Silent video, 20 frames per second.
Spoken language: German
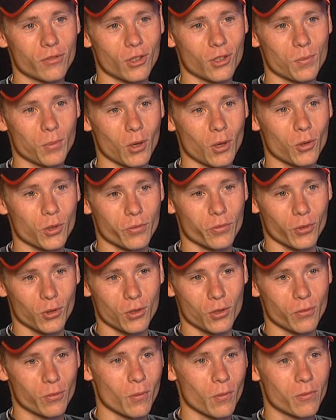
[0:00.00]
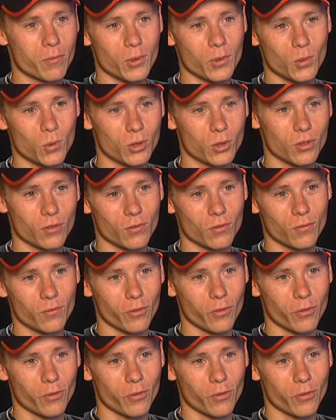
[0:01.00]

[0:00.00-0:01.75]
dann brauche ich für die 5 Minuten